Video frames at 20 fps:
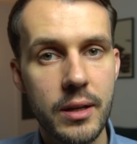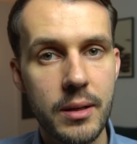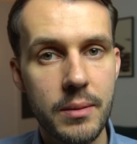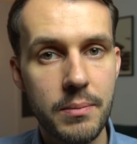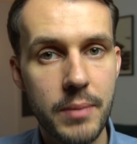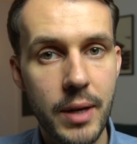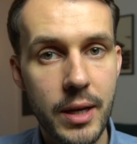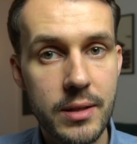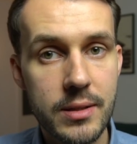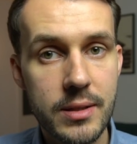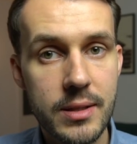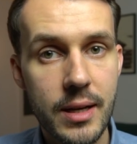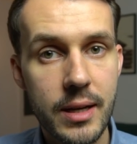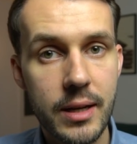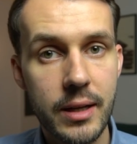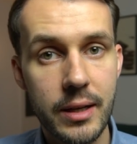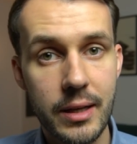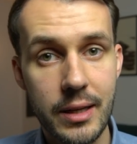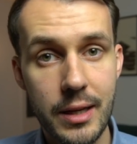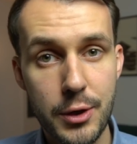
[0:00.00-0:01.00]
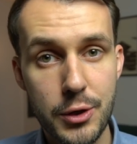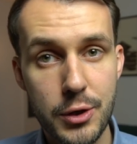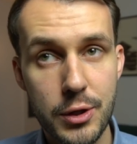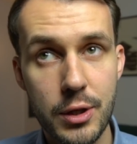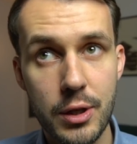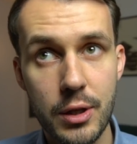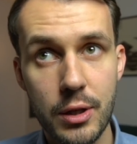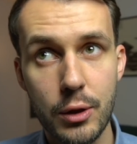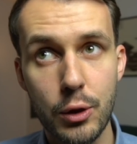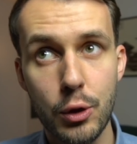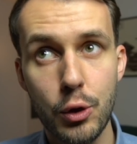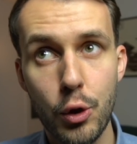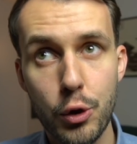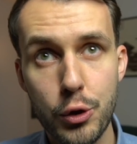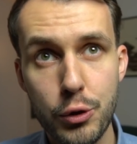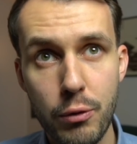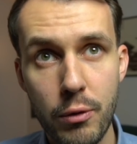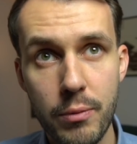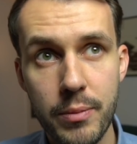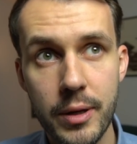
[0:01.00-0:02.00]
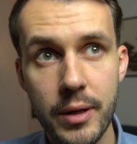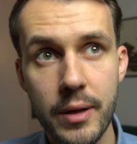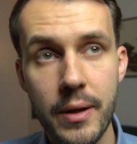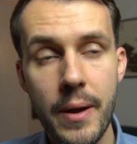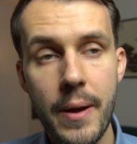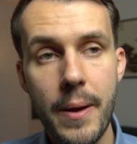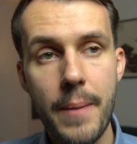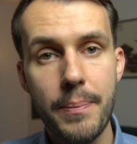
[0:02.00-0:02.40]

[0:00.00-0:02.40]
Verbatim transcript: miejscach i jeśli doszłoby